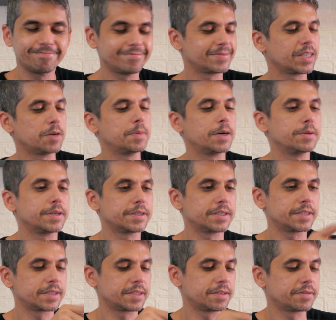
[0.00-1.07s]
Normal, né,
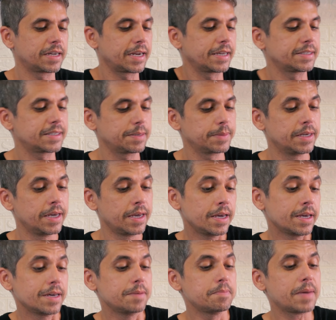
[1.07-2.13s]
gente? A gente vai lá em cima.
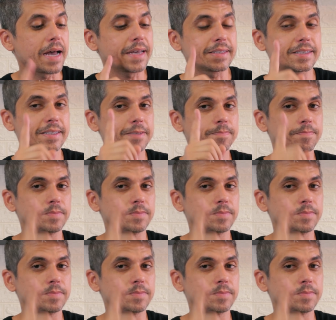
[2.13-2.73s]
Mas